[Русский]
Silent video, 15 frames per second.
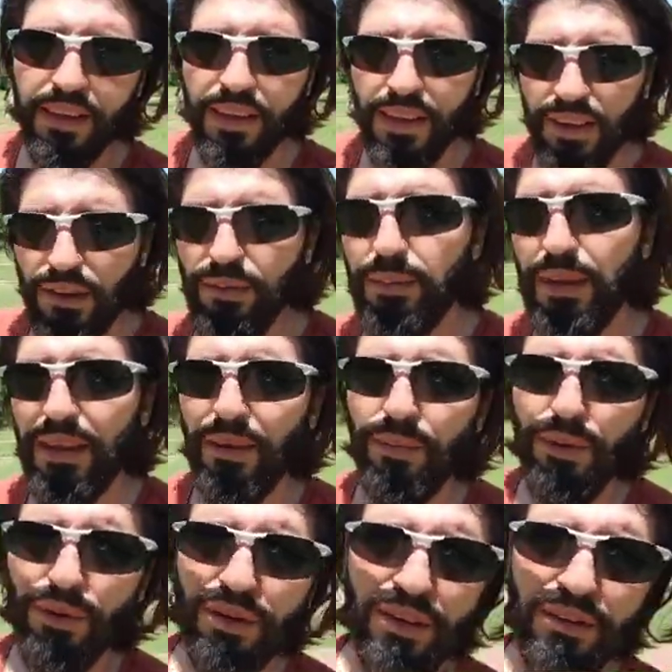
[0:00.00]
А,
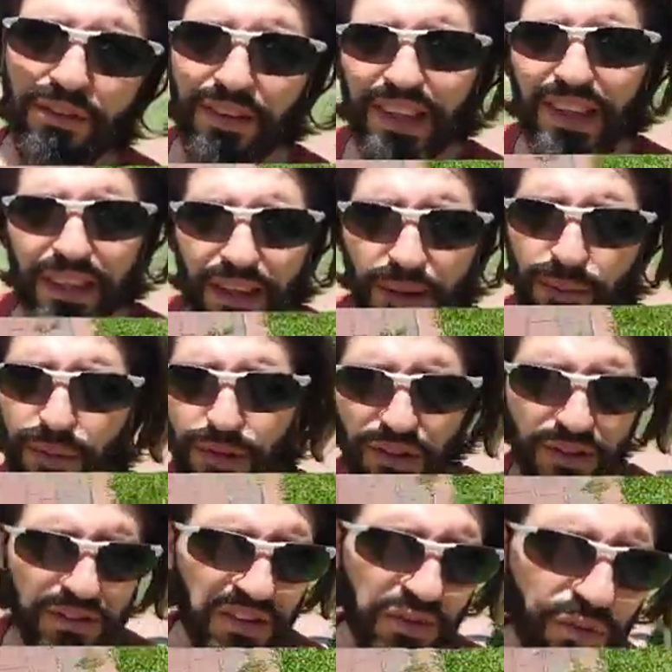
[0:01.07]
поработал, везде
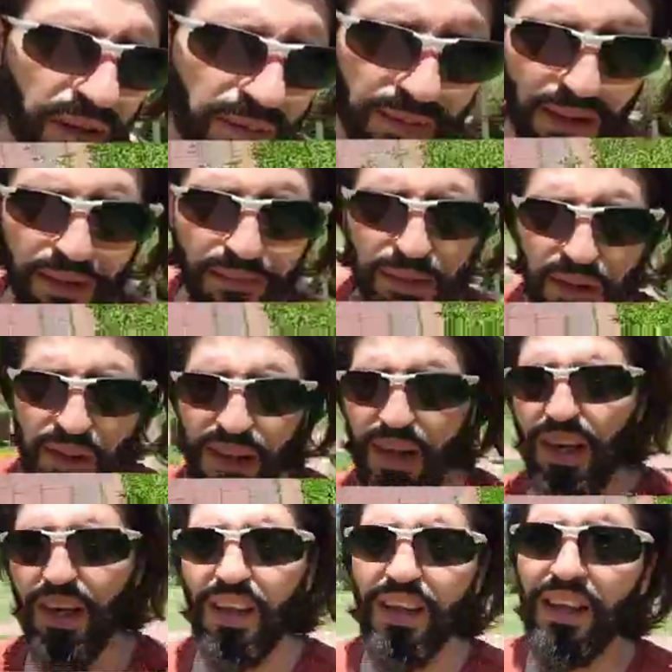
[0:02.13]
рабочие визу
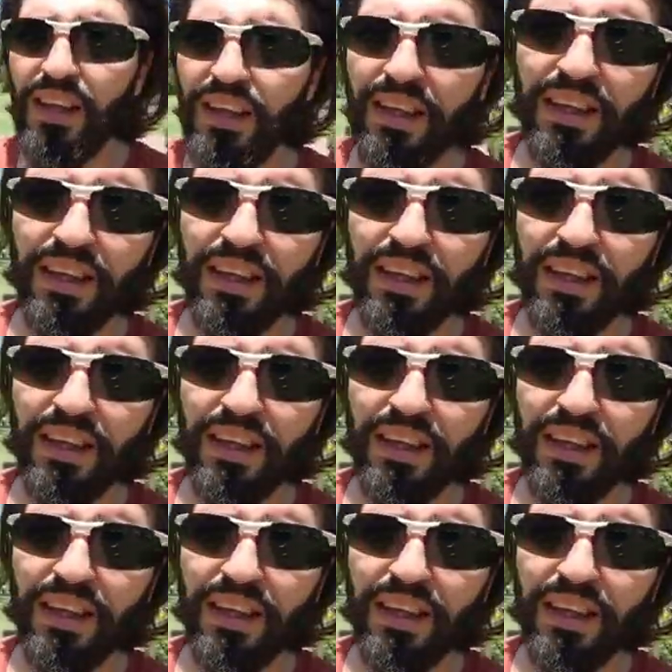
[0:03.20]
обещали.